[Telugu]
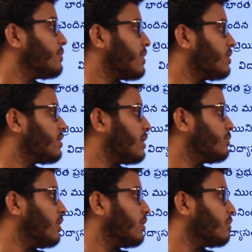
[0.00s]

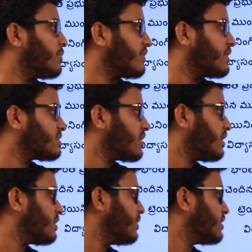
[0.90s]
ప్రోగ్రాముల్లో
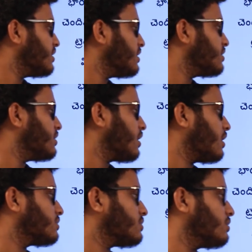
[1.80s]
ప్రవేశానికి భర్తీకి
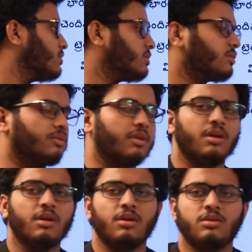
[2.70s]
దరఖాస్తులు కోరుతుంది
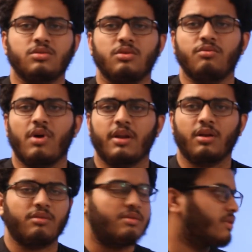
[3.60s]
సో వాటి
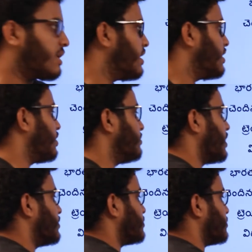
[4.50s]
యొక్క వివరాలు ఏంటో
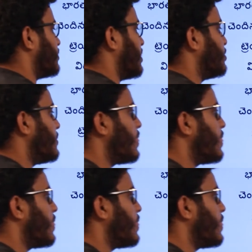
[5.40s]
మనం చూద్దాము